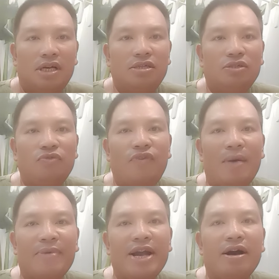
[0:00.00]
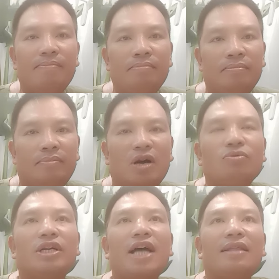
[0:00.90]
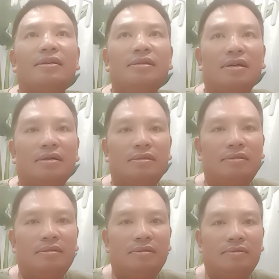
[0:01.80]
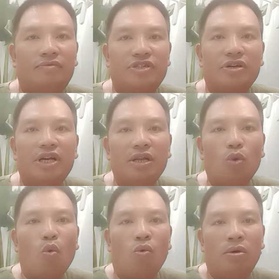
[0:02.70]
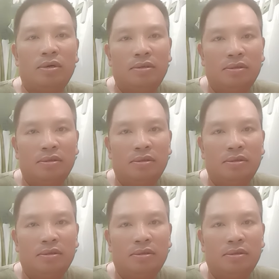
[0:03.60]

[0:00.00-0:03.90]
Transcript: cái sự xúc phạm ghê gớm mà không thể tha thứ được phải xử lý đi tù